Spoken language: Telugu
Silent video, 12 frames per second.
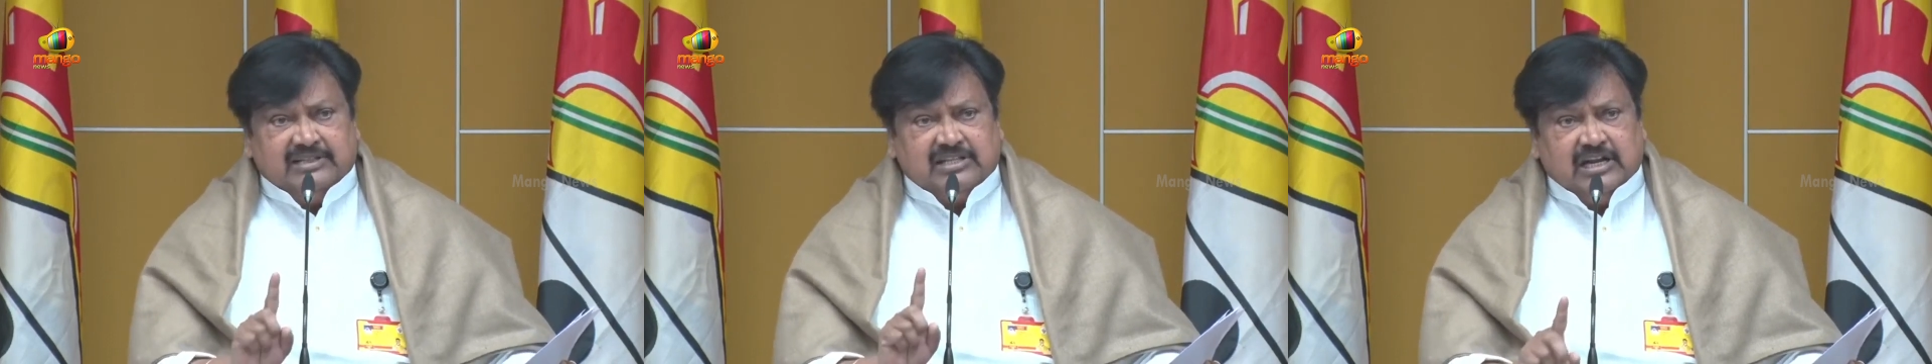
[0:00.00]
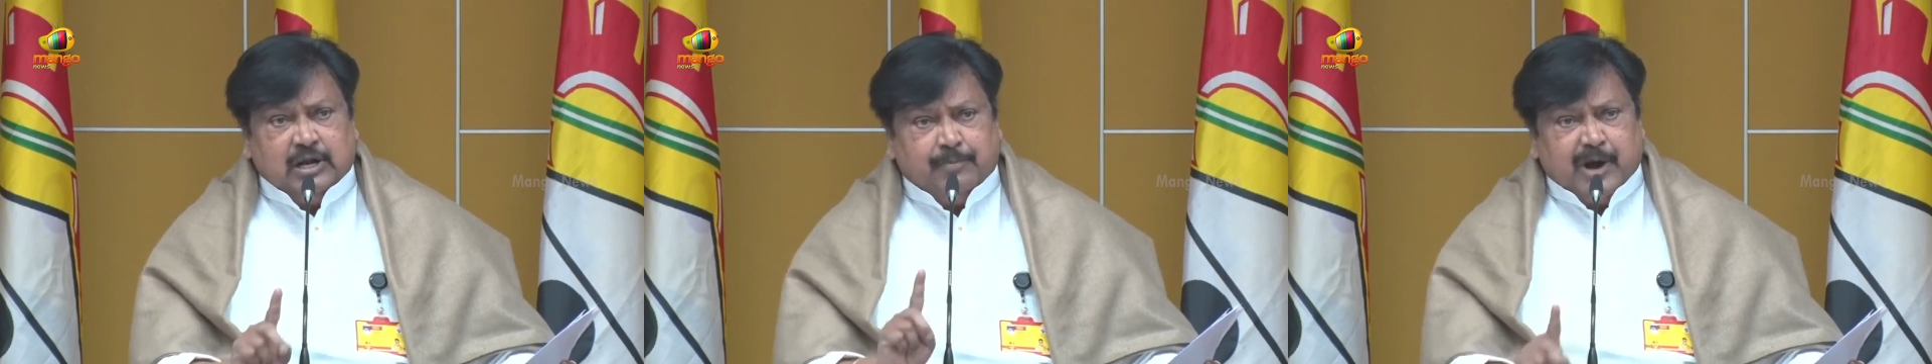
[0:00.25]

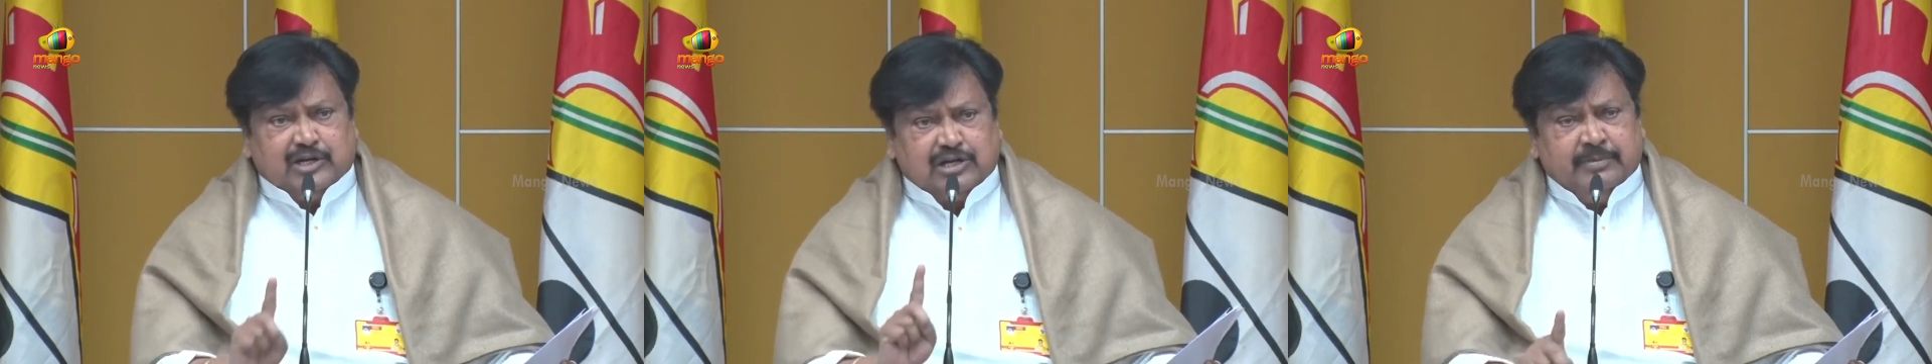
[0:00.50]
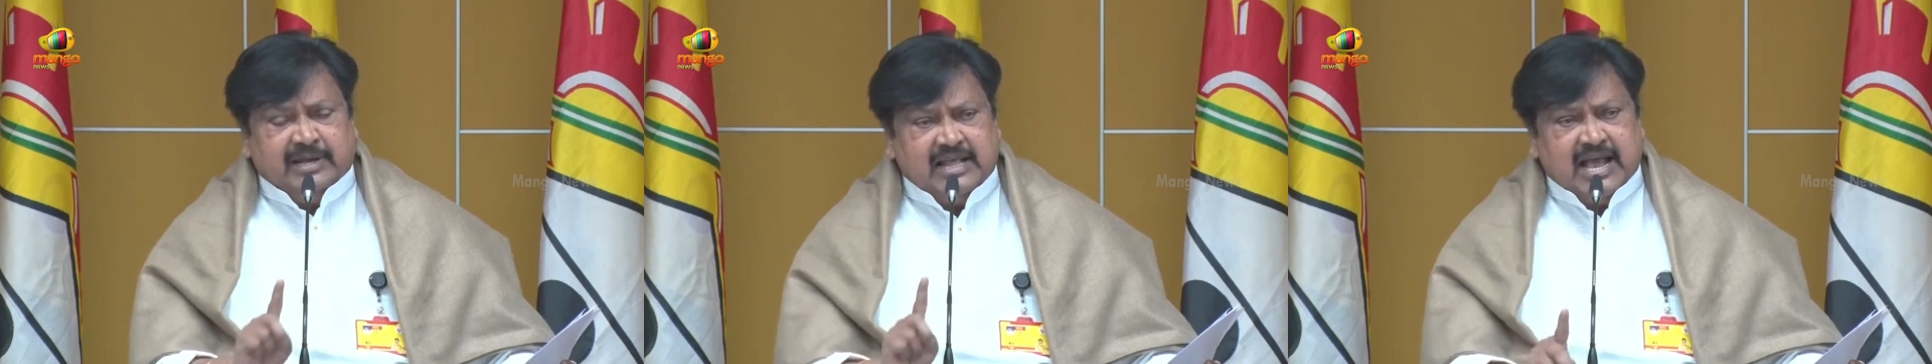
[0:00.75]
ప్రతి
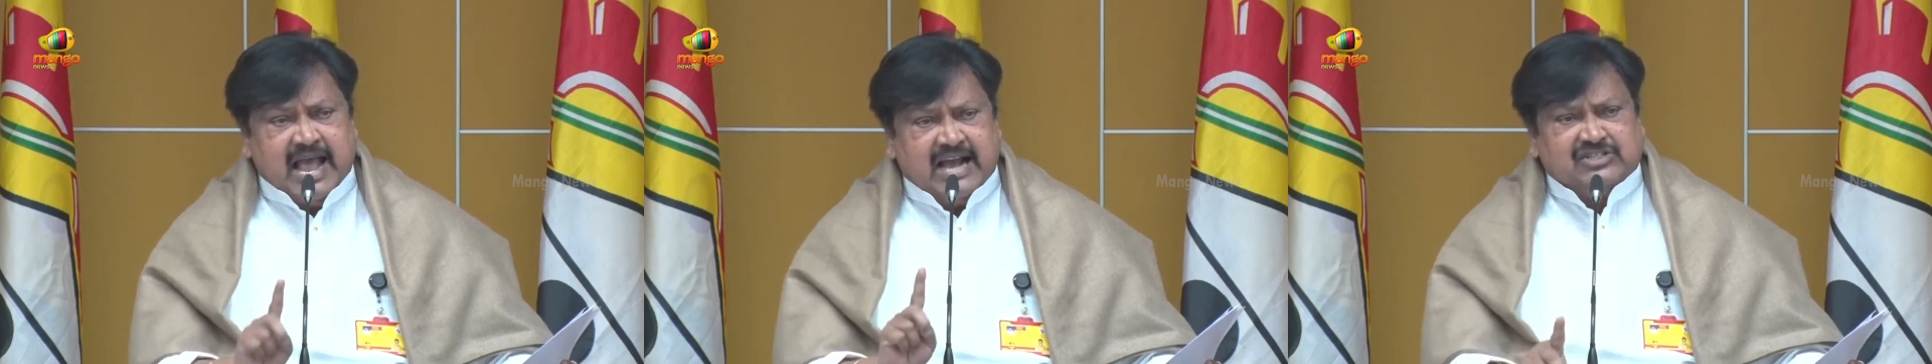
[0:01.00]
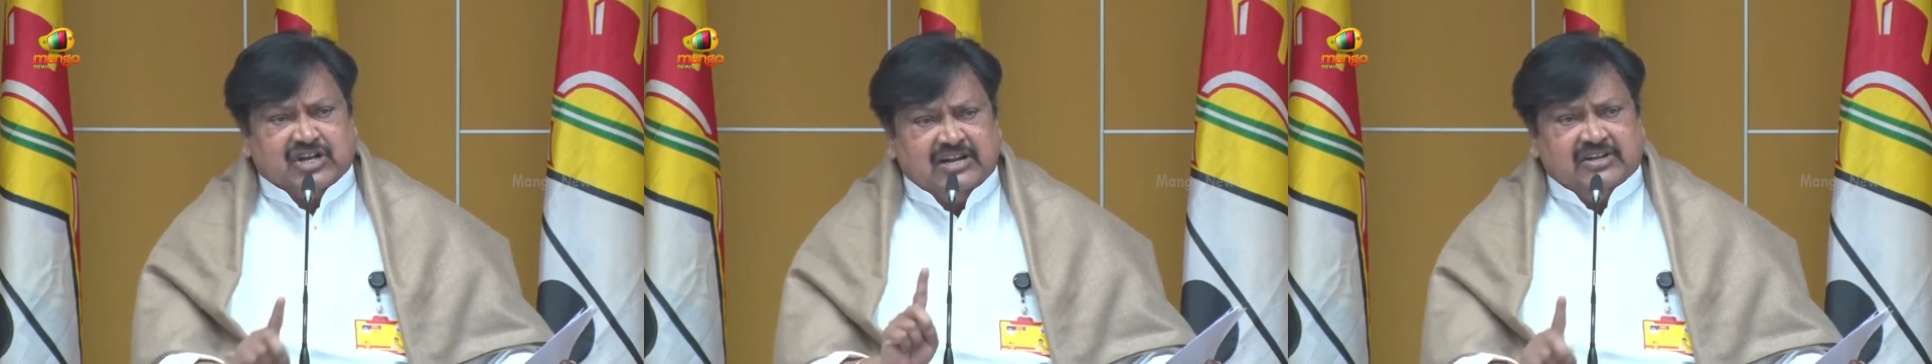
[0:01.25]
రిపోర్ట్ మీద
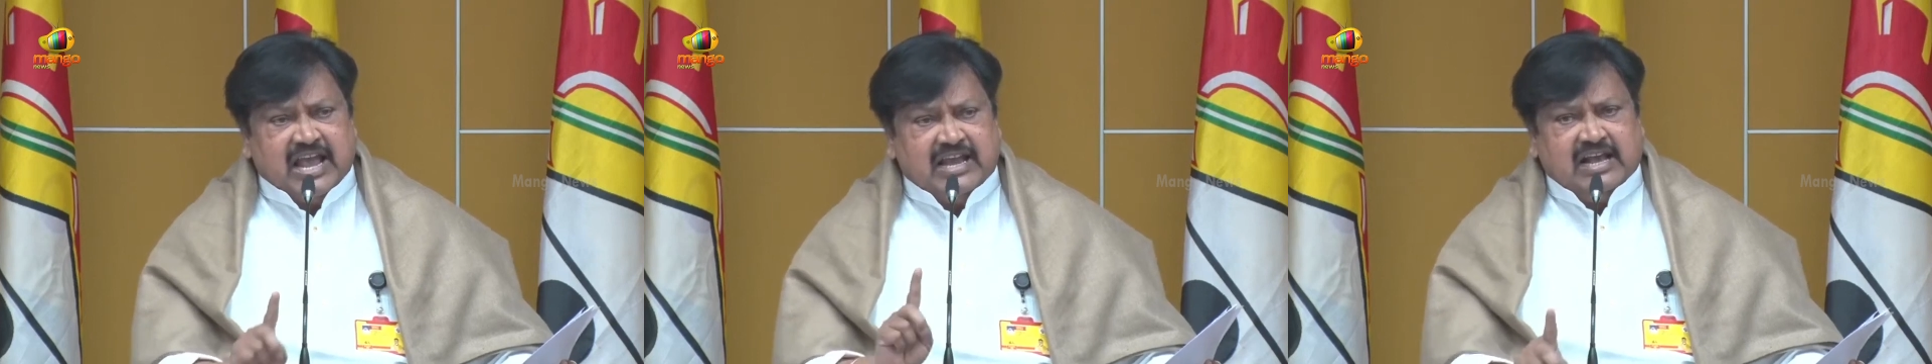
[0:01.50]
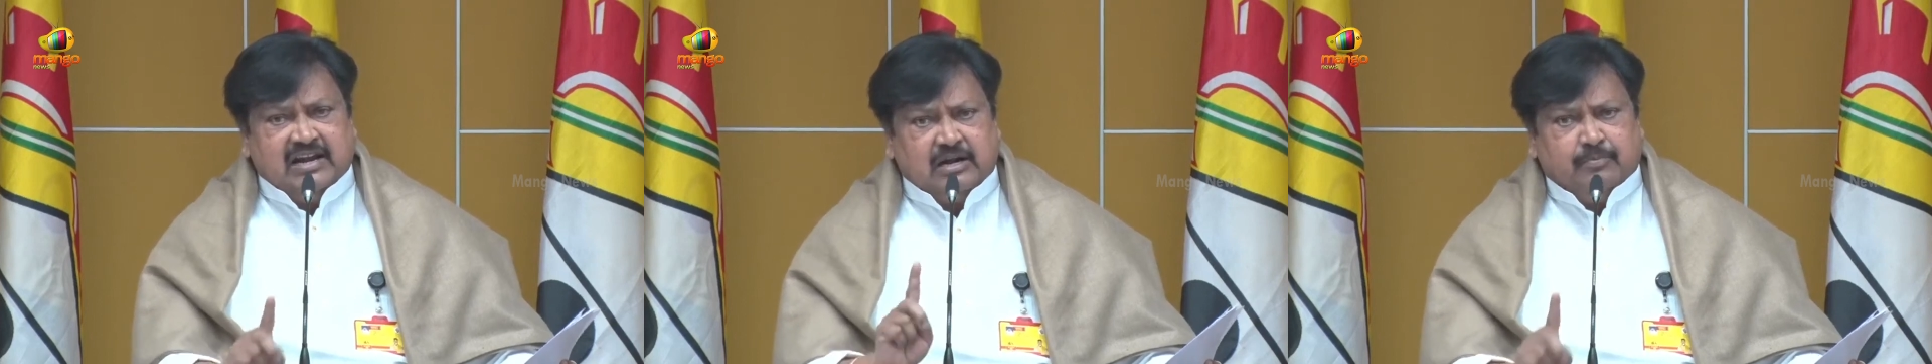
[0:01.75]
యాక్షన్
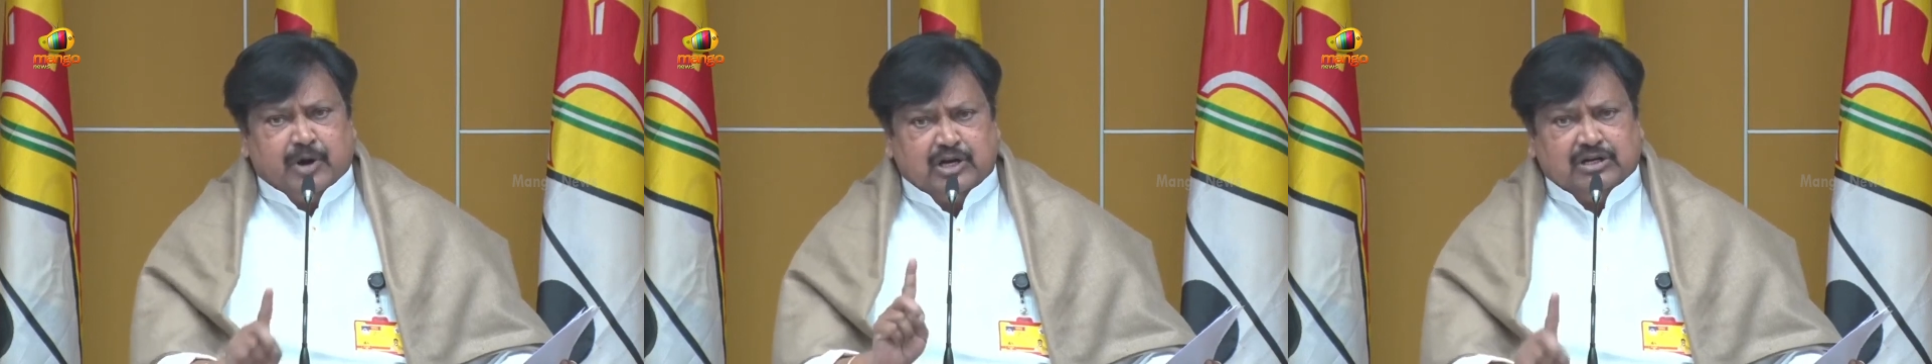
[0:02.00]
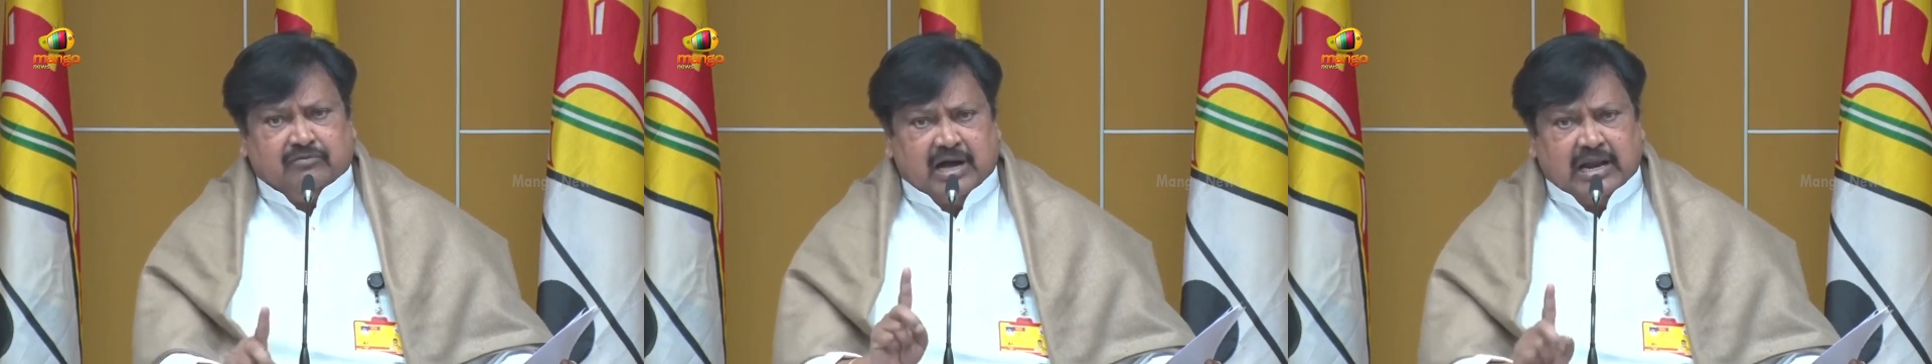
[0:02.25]
టేకన్
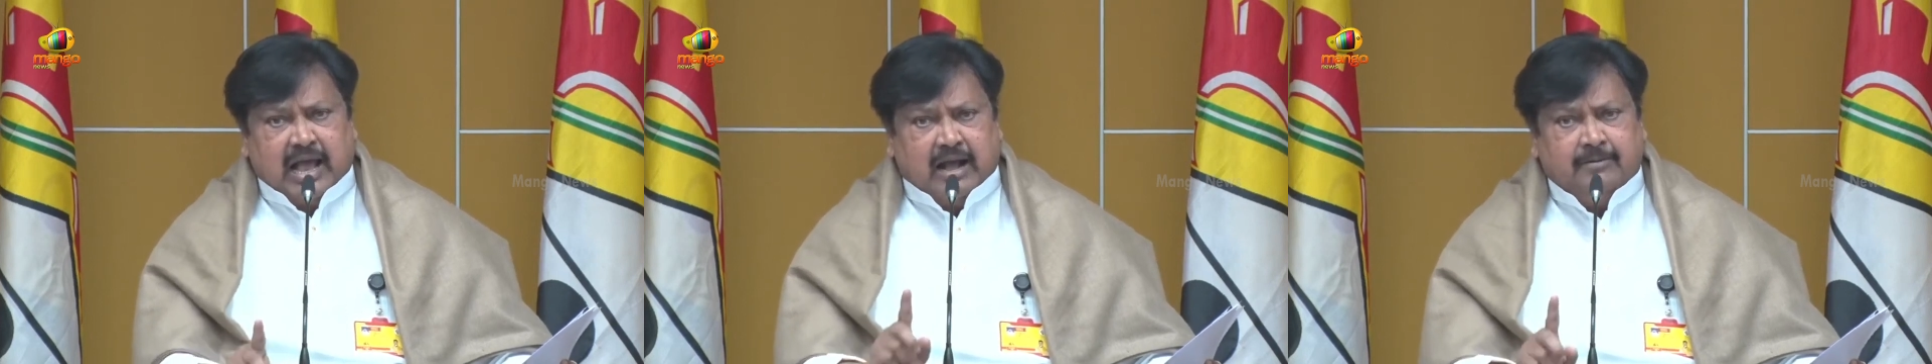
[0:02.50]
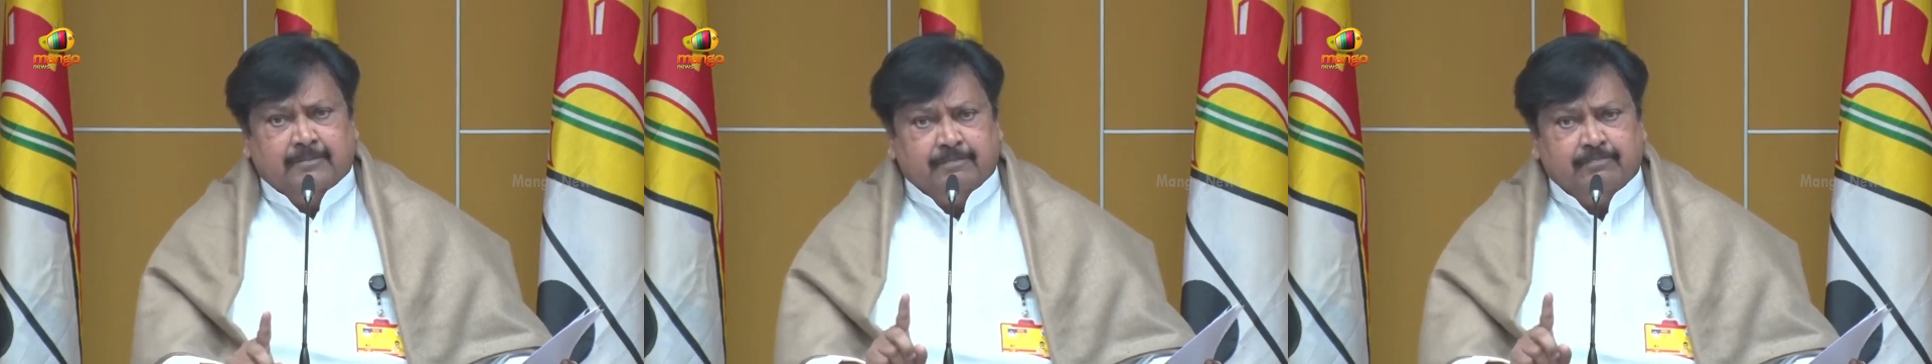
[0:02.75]
రిపోర్ట్ ఇవ్వాలా